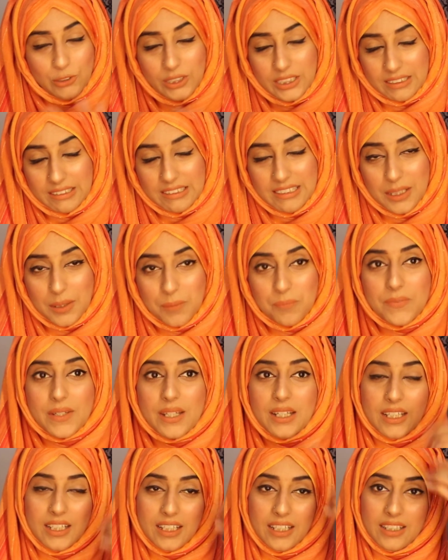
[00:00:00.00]
है वो लगती है
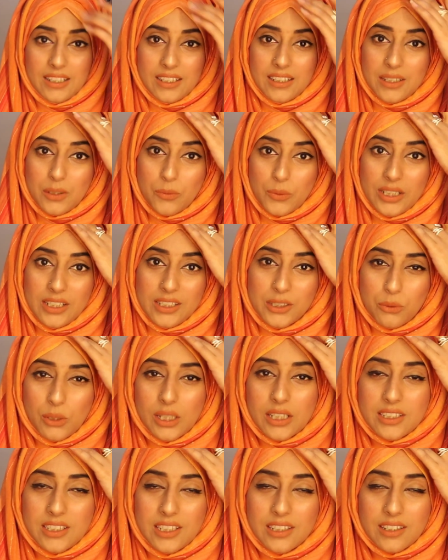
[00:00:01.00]
वेल well,
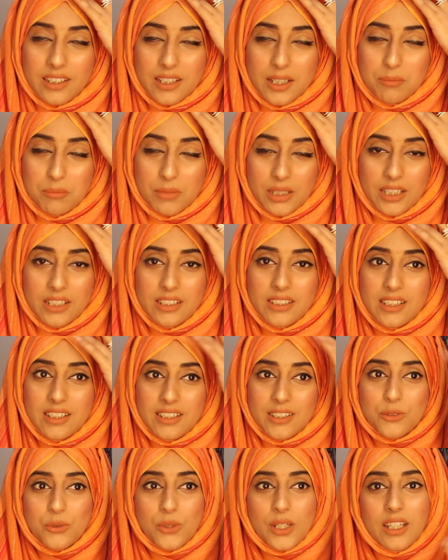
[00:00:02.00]
दुआ किया करें मेरे लिए
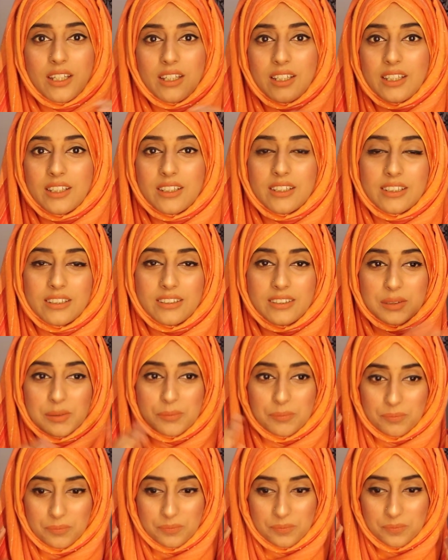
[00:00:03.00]
क्योंकि
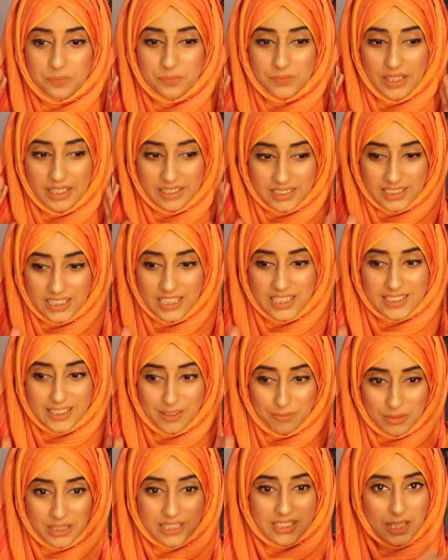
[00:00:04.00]
ऐसे
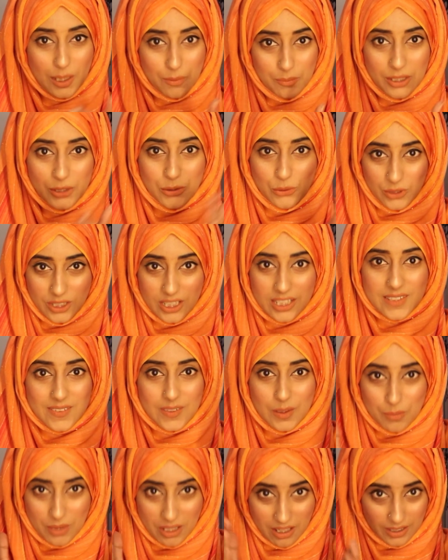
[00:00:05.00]
सबके सामने दुनिया के
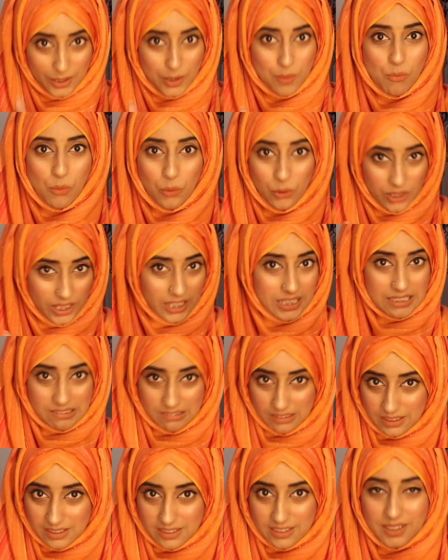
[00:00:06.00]
सामने आके बोलना इस
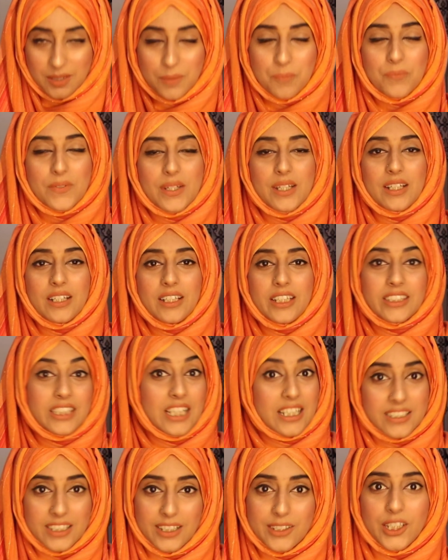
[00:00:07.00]
तरह से
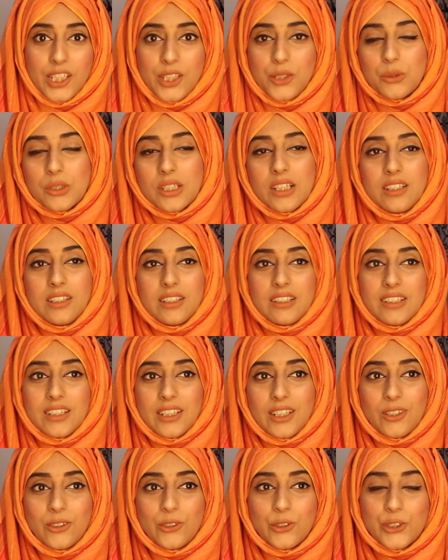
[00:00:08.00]
इतना आसान नहीं होता
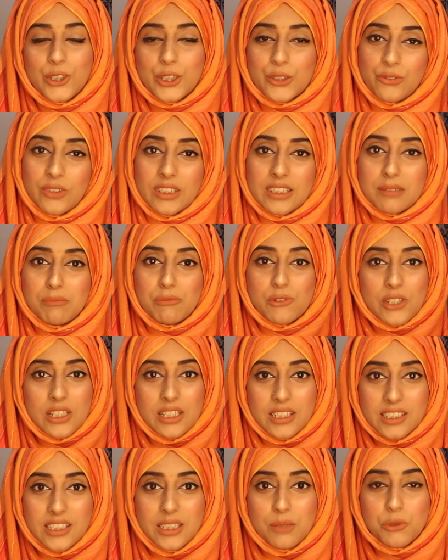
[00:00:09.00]
और जिस वक्त मुझे
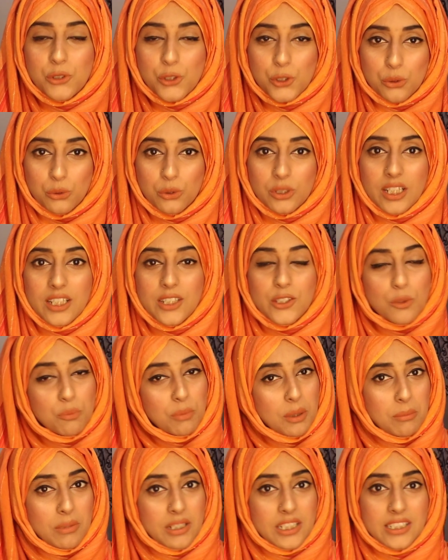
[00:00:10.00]
लगी मुझे चोट आई तो
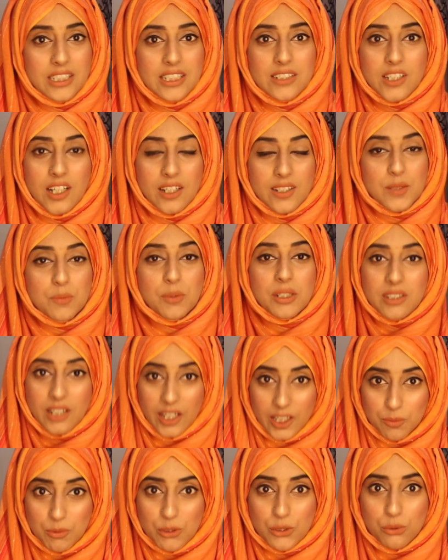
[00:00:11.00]
फिर मैंने ठीक ठाक उनकी
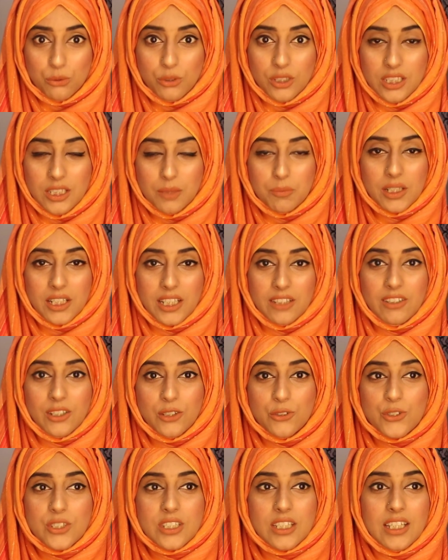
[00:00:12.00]
डांट भी सुनी अपने घर
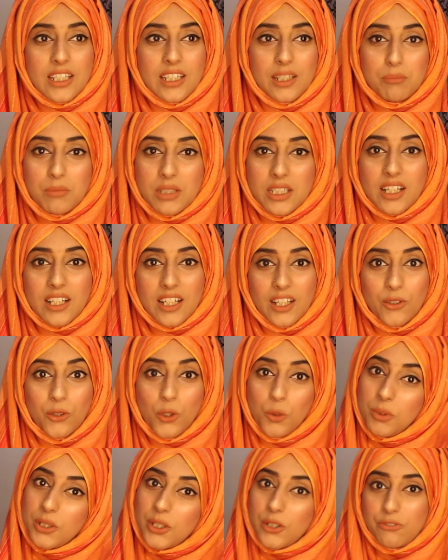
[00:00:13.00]
वालों से अम्मी ने कहा
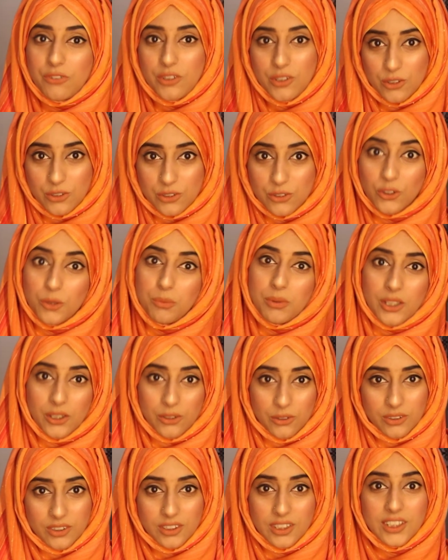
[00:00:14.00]
और बनाओ वीडियोस और
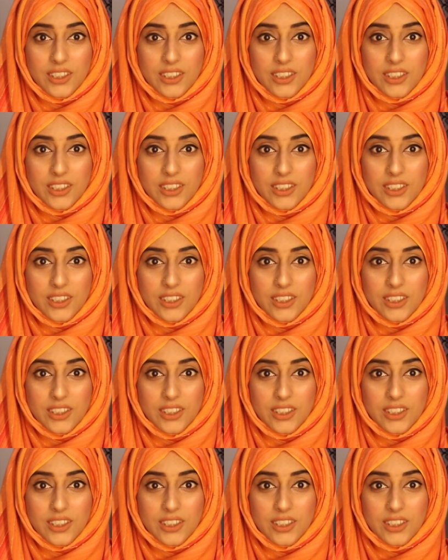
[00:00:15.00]
बनाओ